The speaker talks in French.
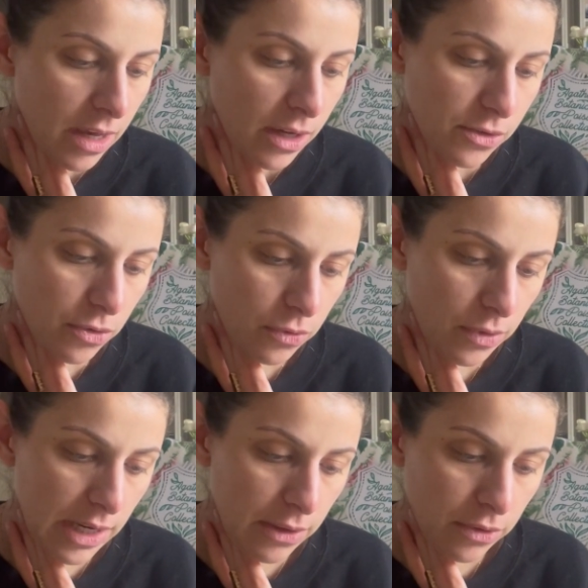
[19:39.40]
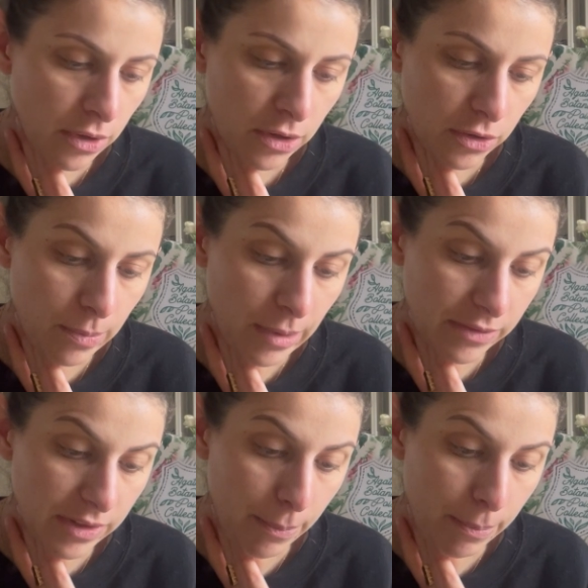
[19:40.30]
Surtout, Éléonore ne
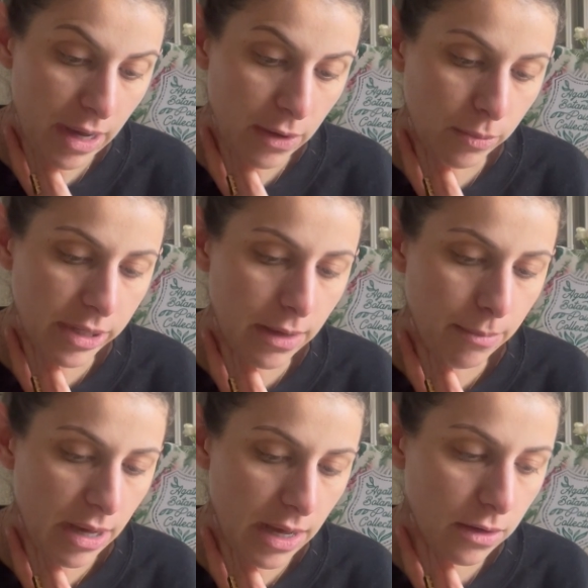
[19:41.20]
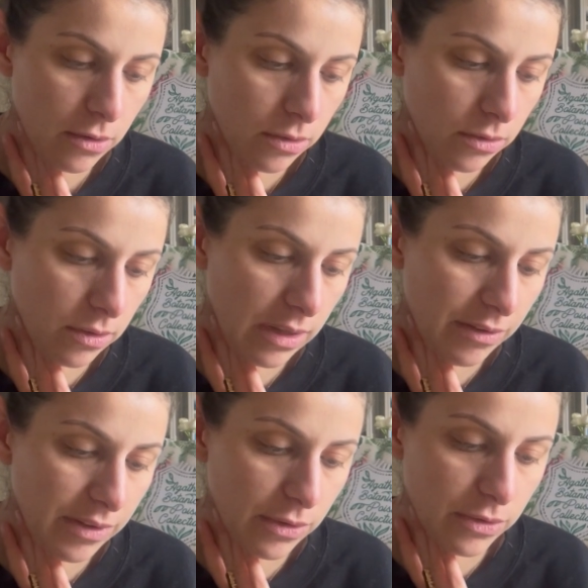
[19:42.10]
parvient pas à oublier Marco, dont elle
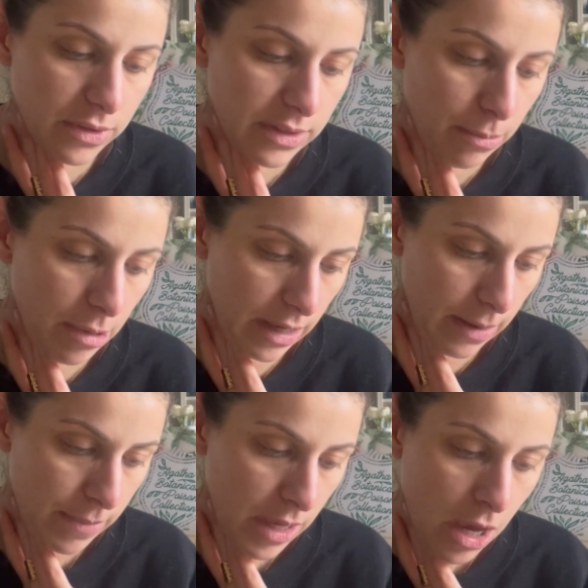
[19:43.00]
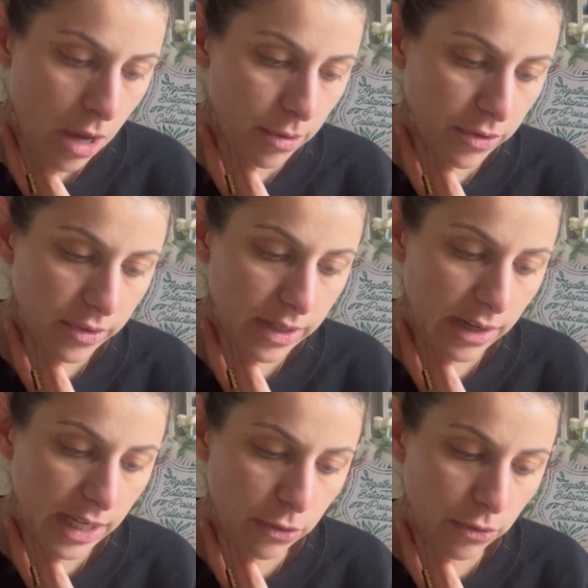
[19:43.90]
vient de se séparer. Pendant qu'elle
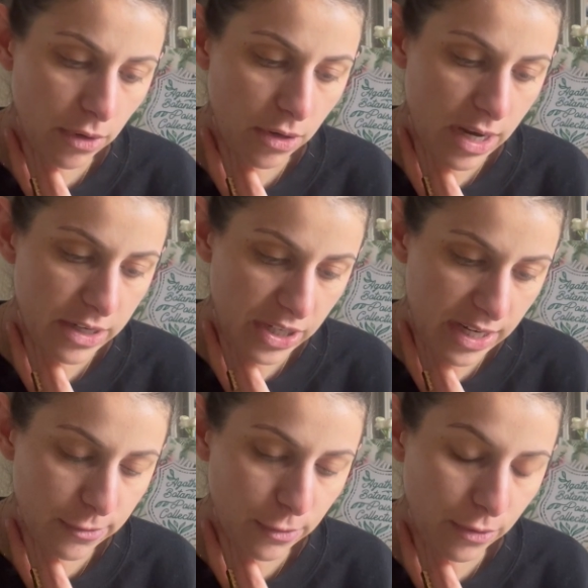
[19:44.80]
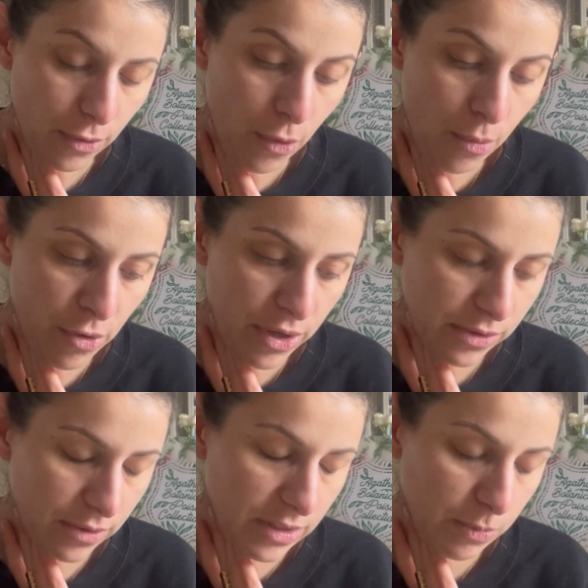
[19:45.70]
récure chez les autres, au moins
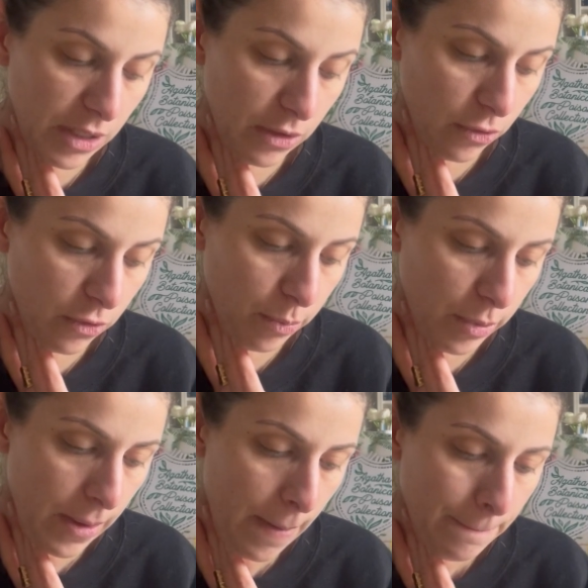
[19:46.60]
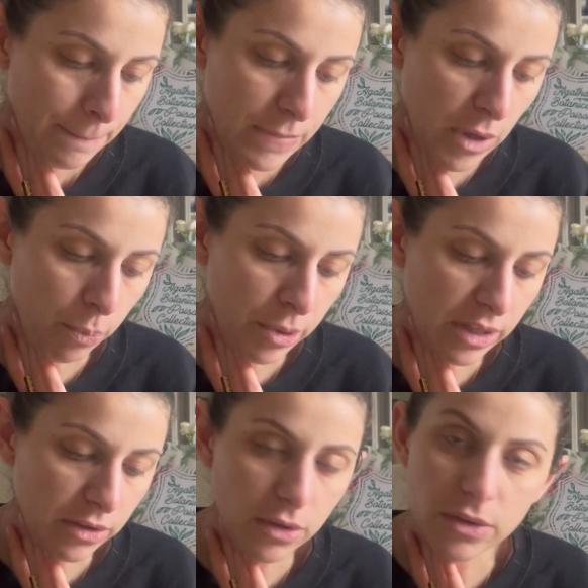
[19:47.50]
son esprit est occupé. Mais en
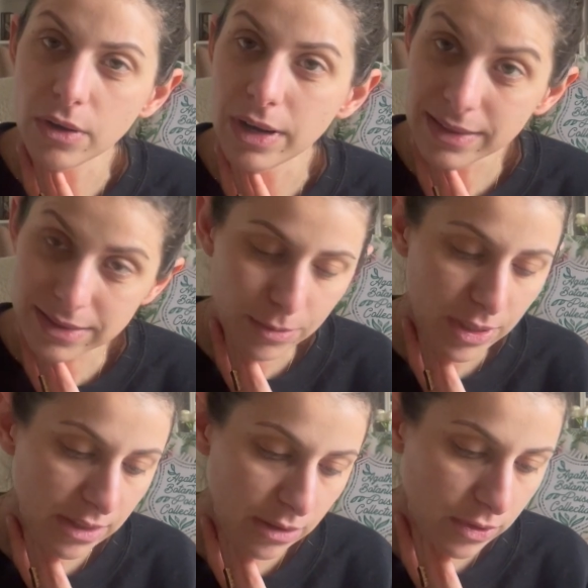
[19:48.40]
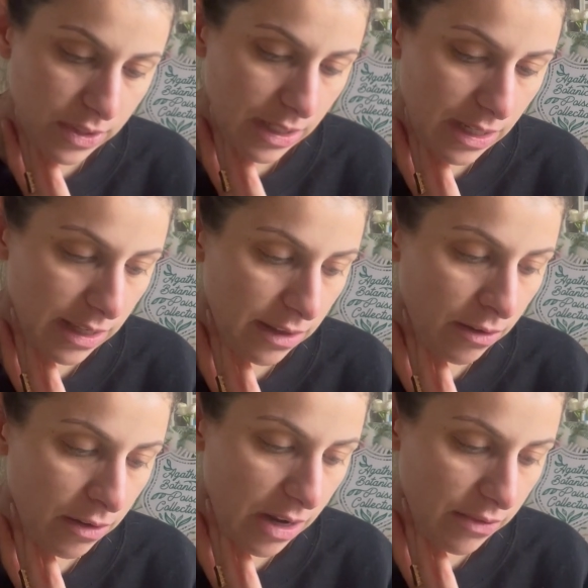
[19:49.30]
pénétrant dans l'intimité de ses
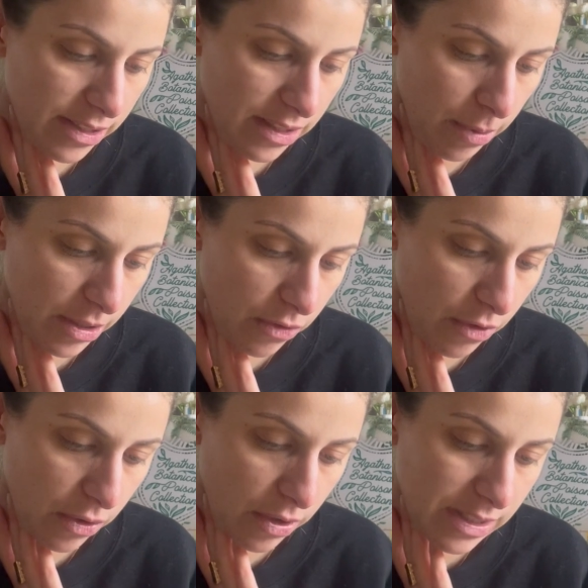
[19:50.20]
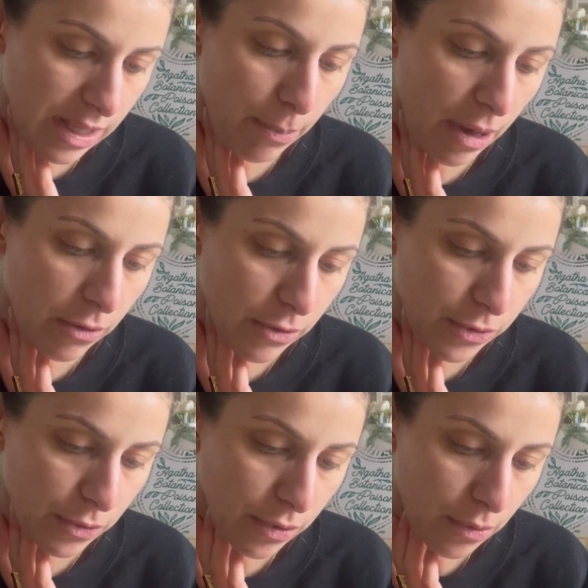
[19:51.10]
clients, elle va s'apercevoir que les apparences
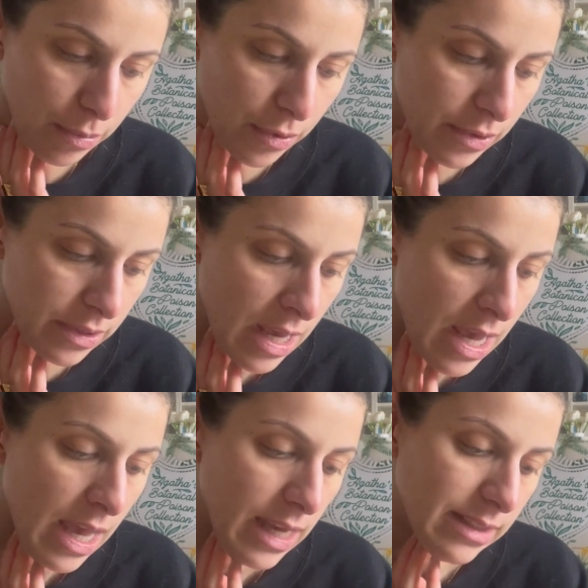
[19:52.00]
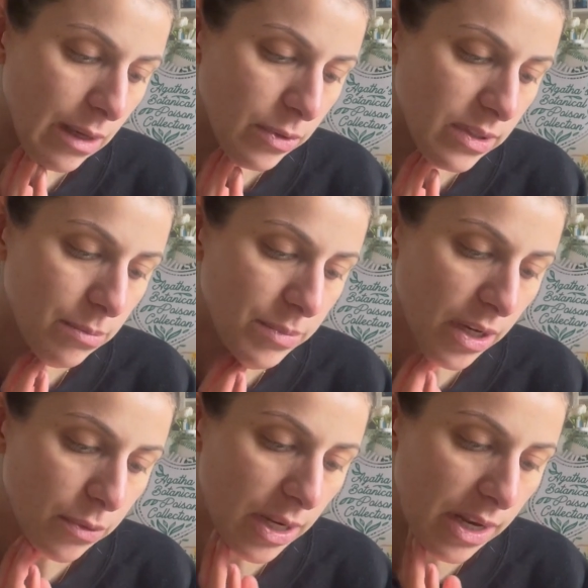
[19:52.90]
sont trompeuses et sa routine
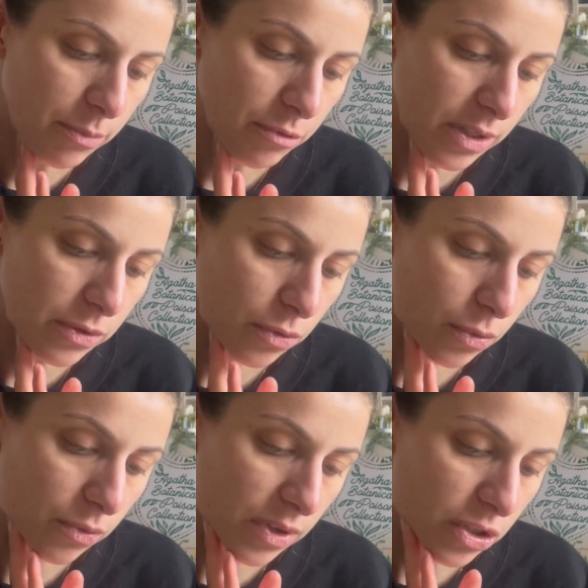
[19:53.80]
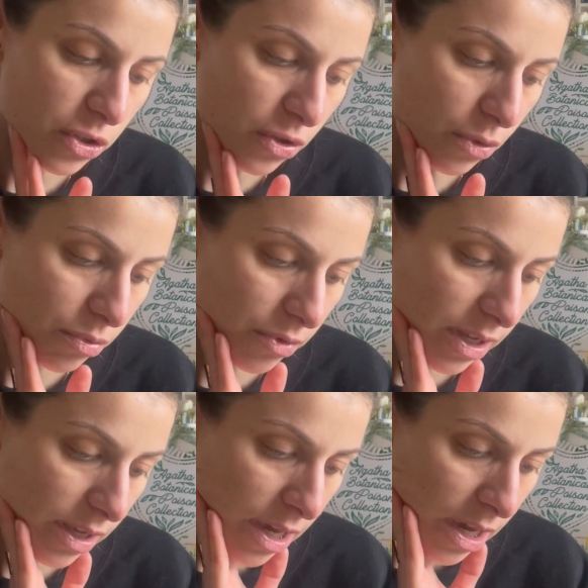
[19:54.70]
bien huilée pourrait se trouver
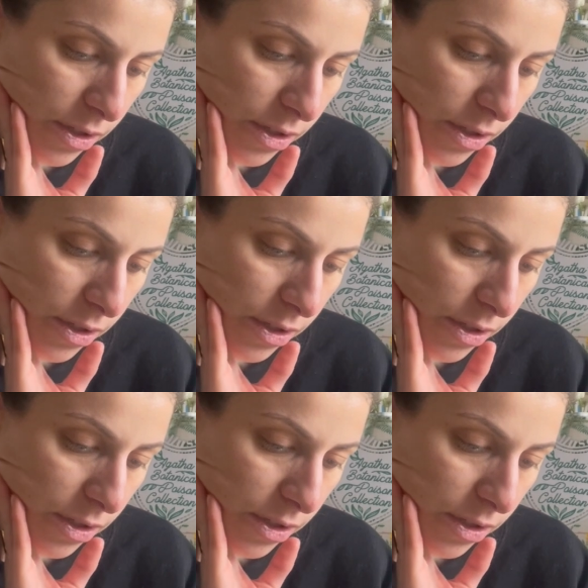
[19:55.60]
chamboulée.